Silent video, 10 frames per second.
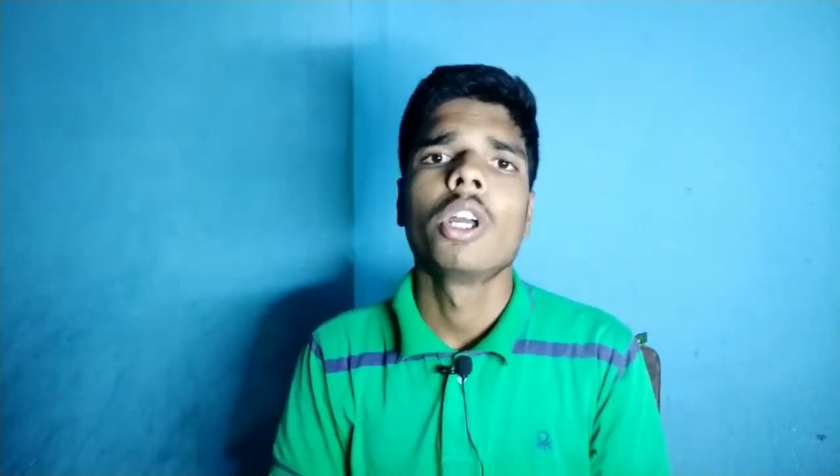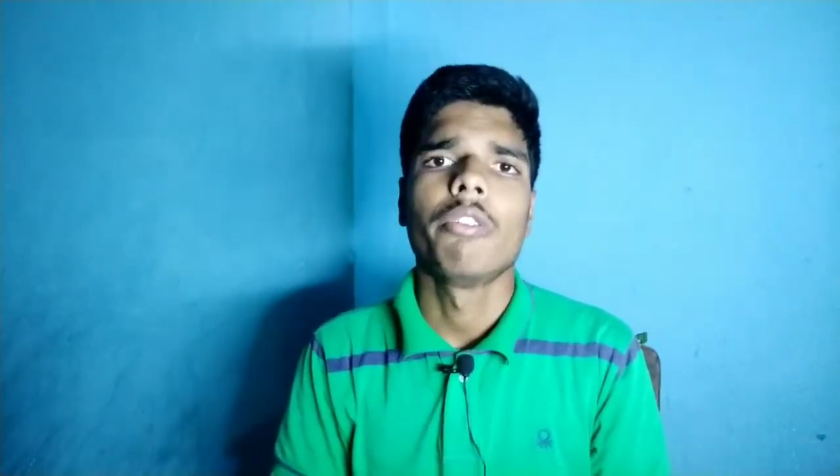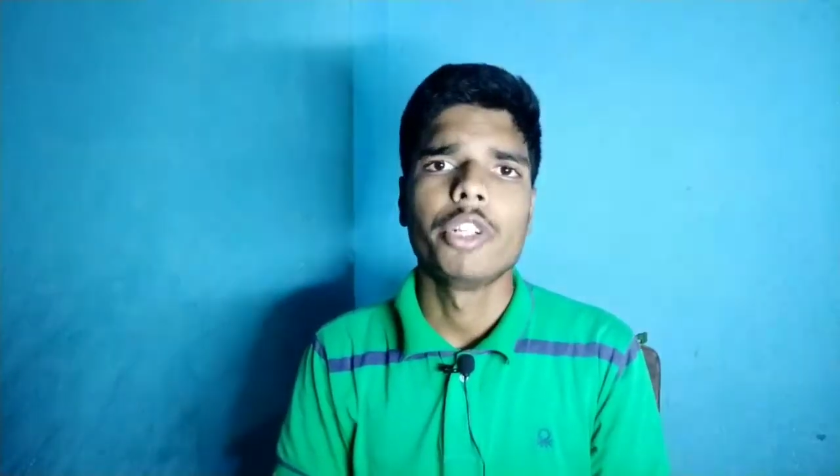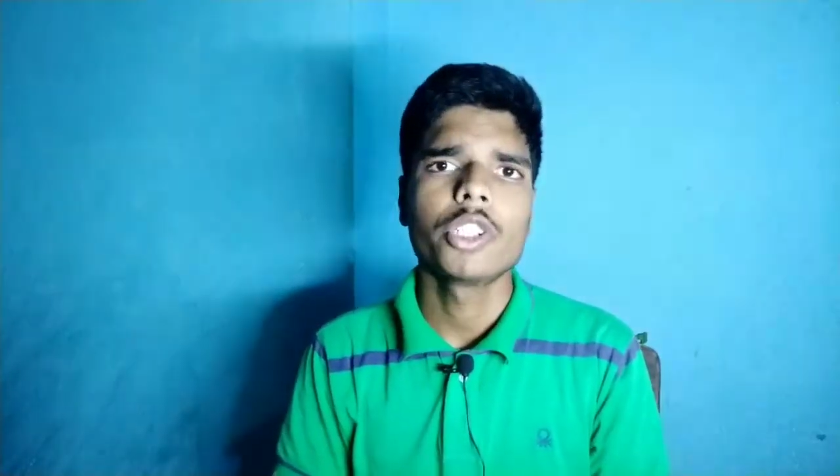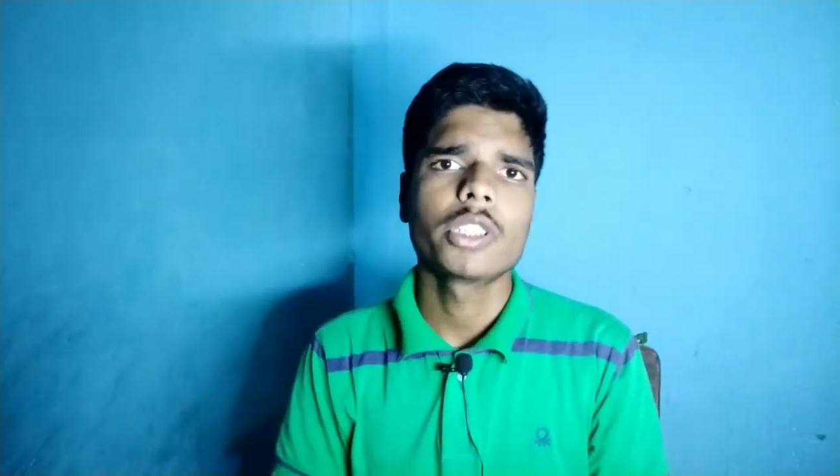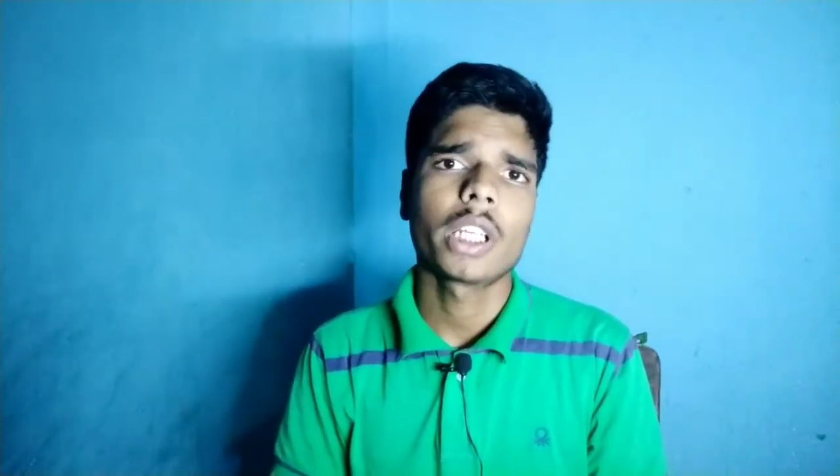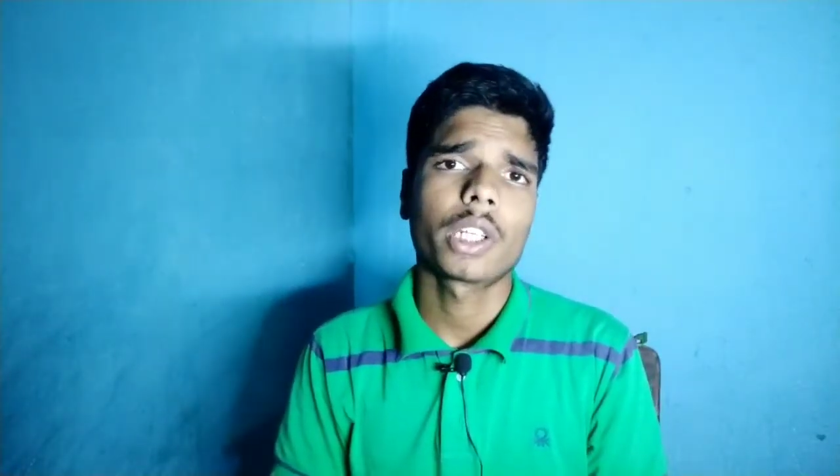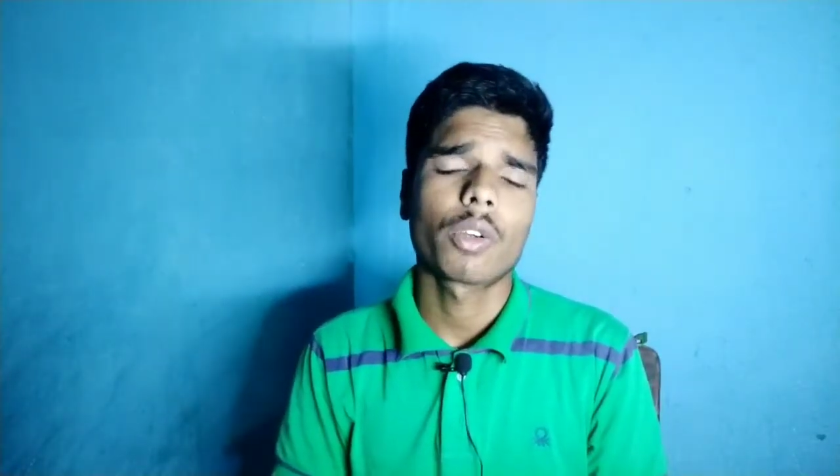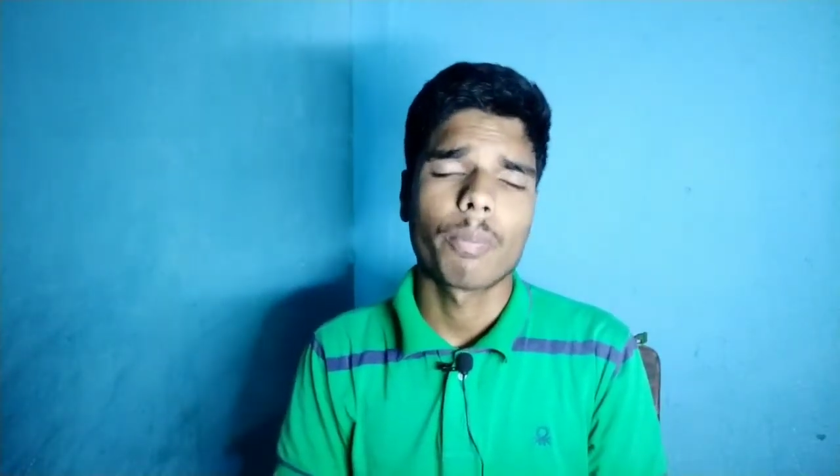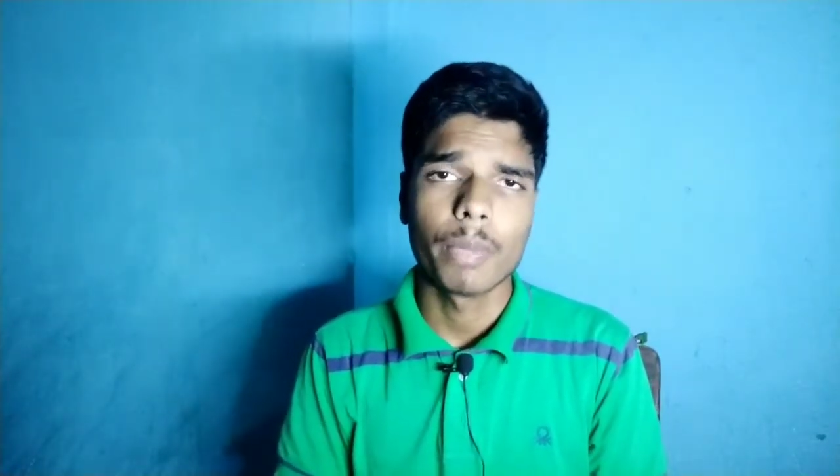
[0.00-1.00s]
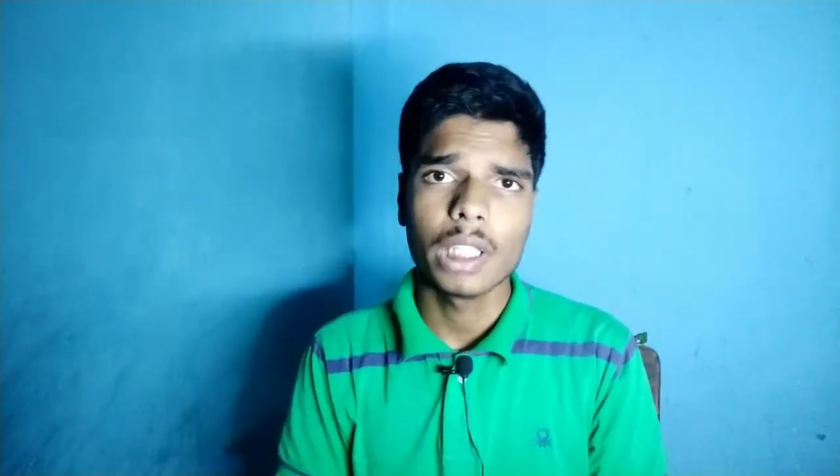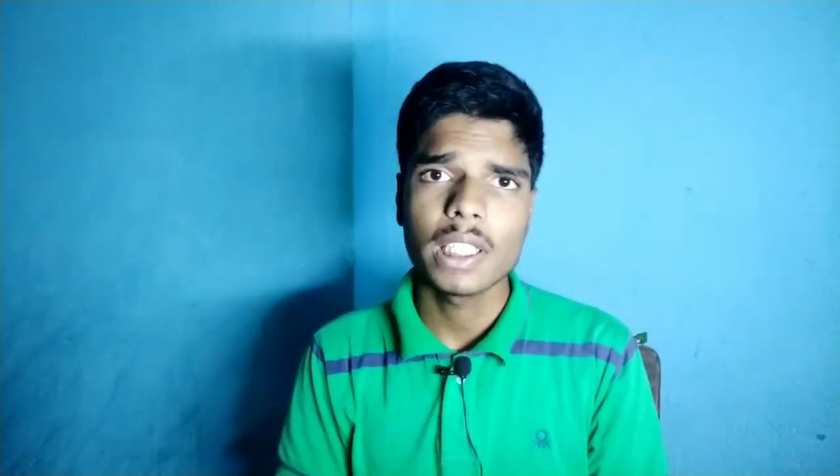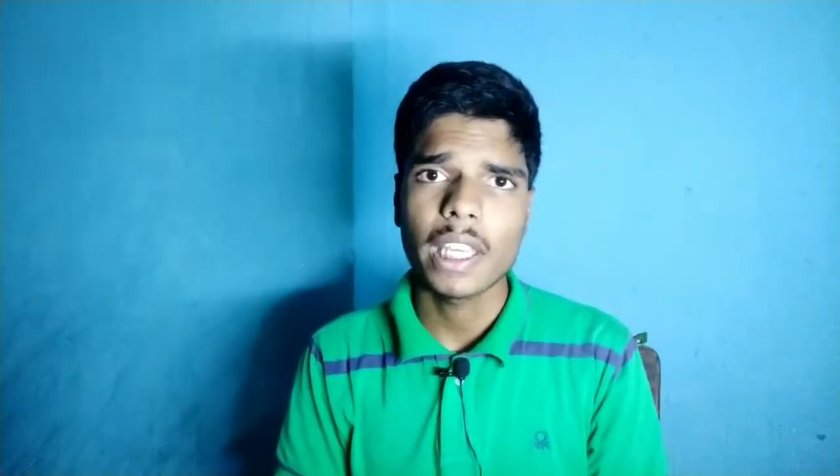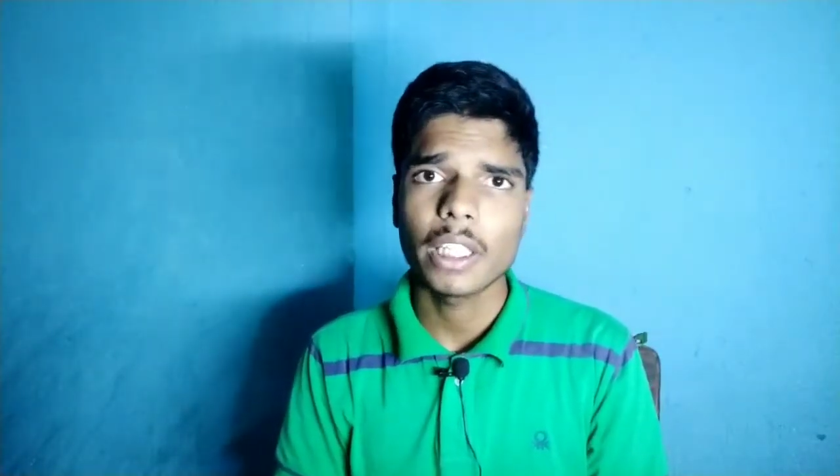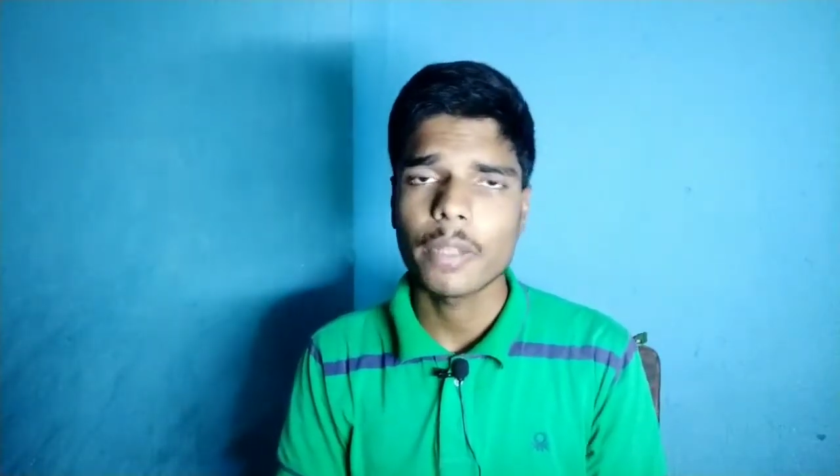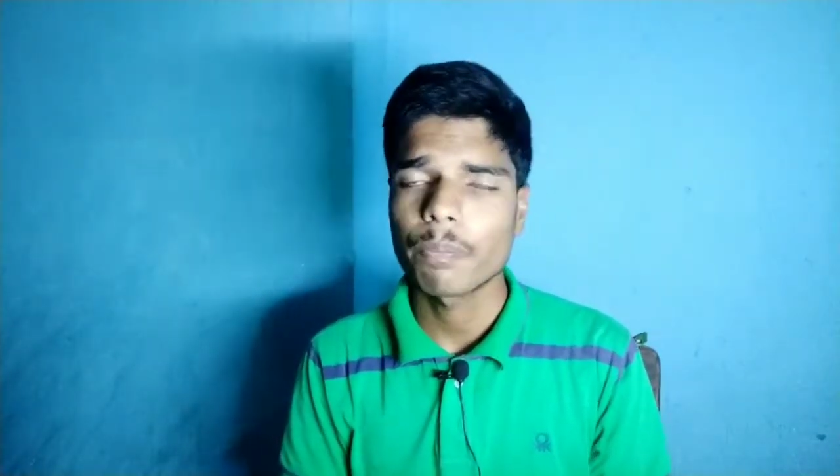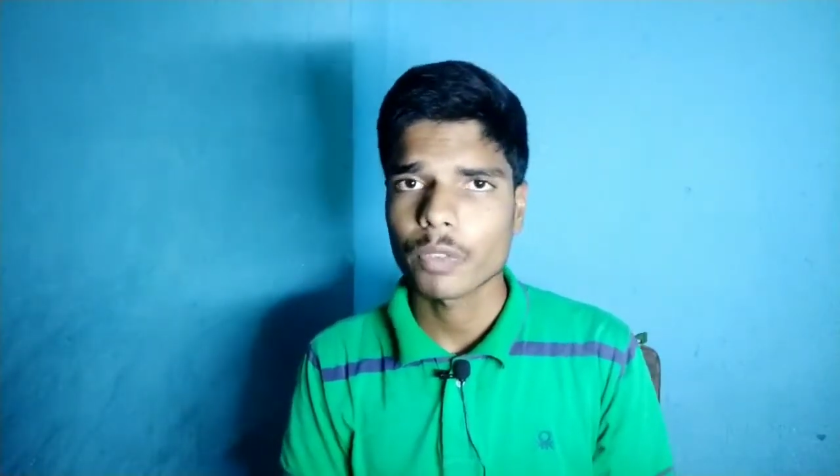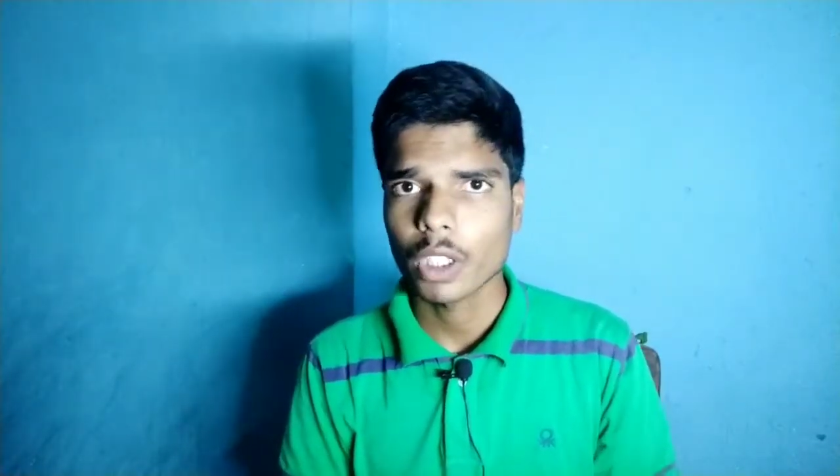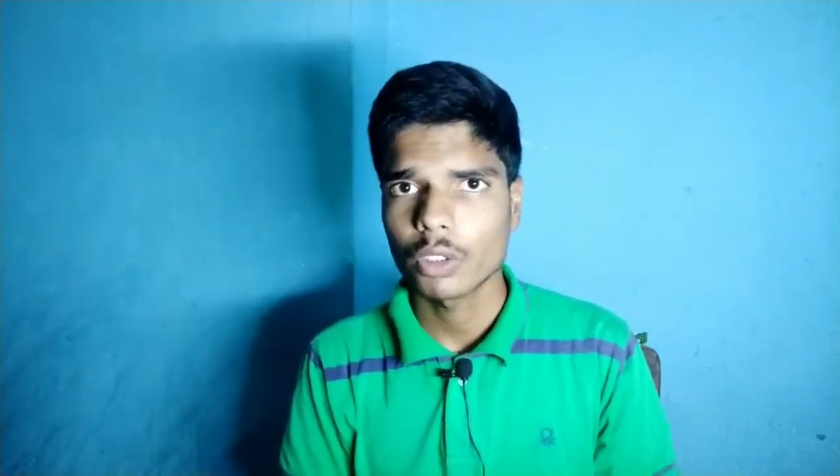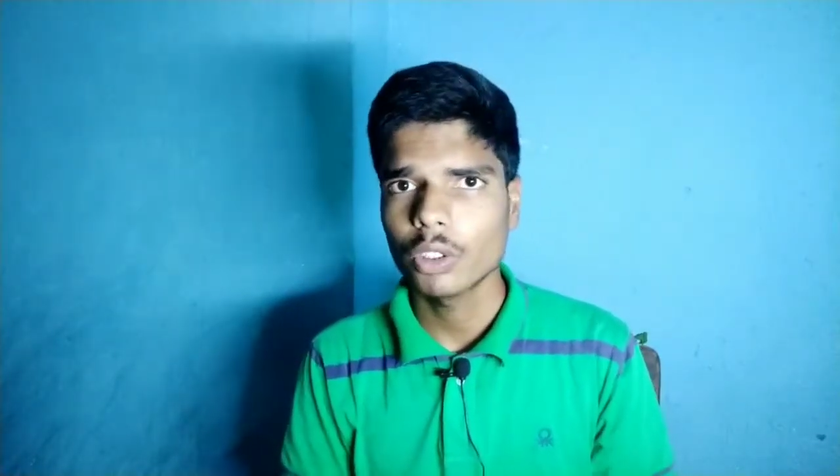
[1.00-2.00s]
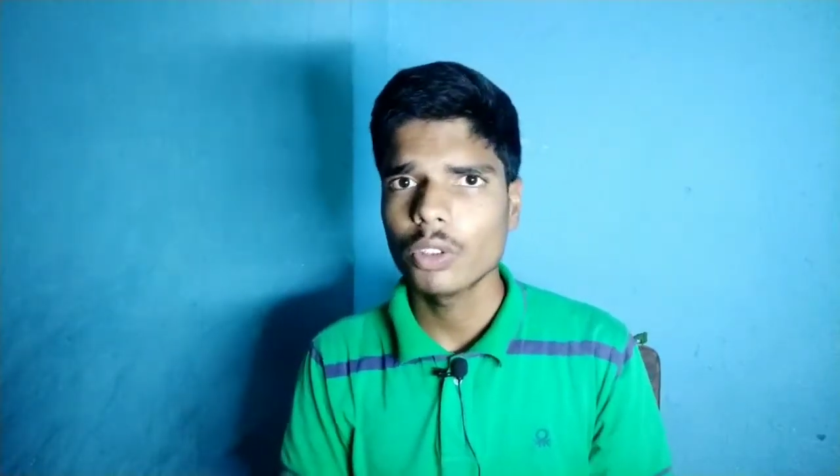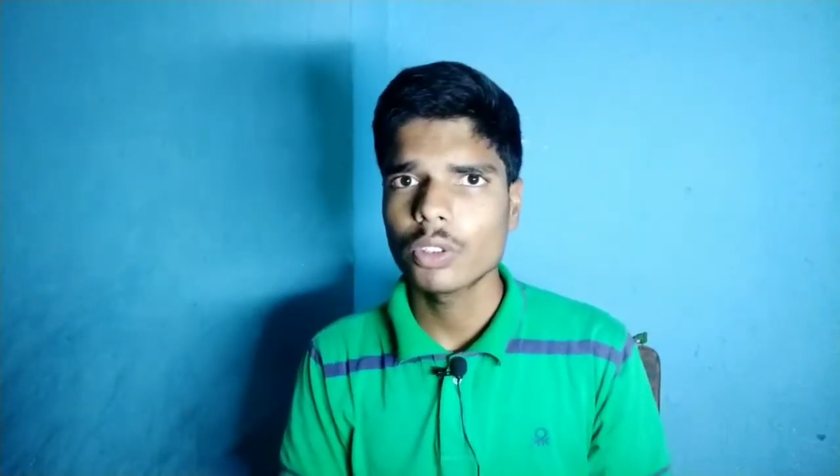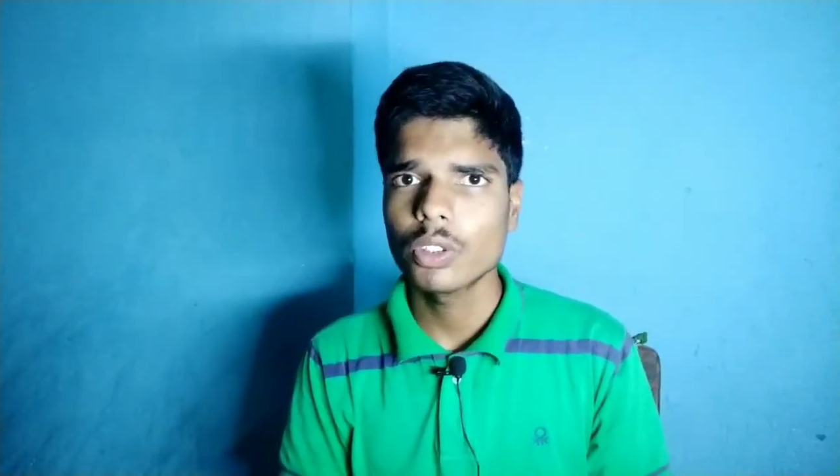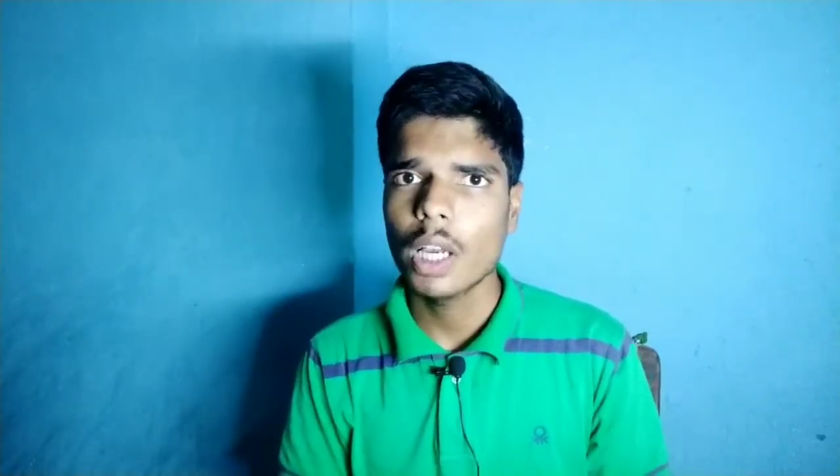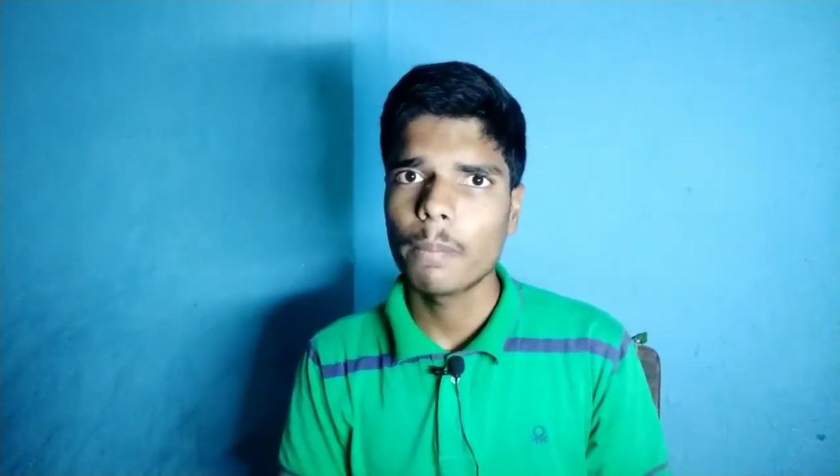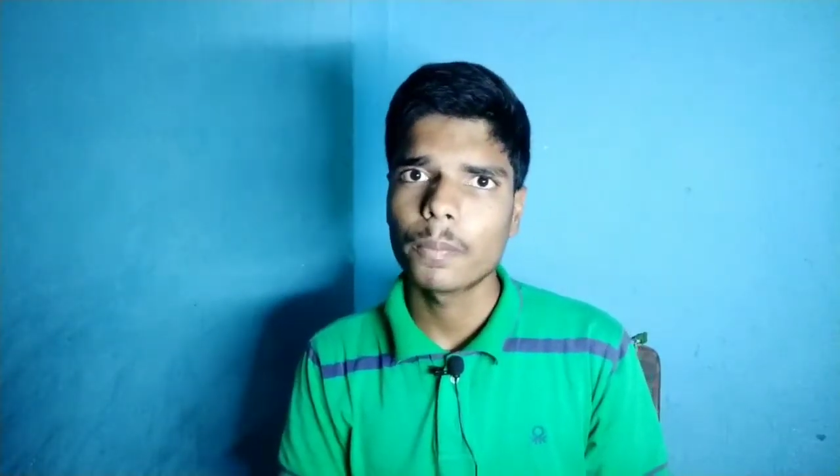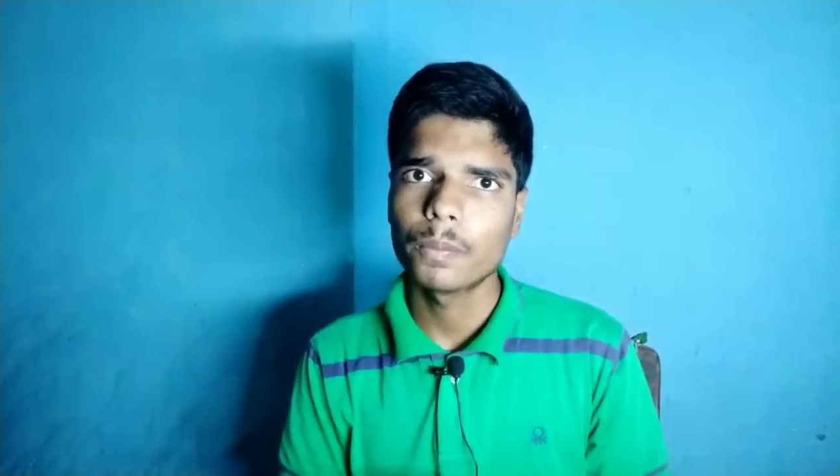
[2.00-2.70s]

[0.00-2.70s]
वीडियोस देखने को मिल जाएंगे तो दोस्तों आप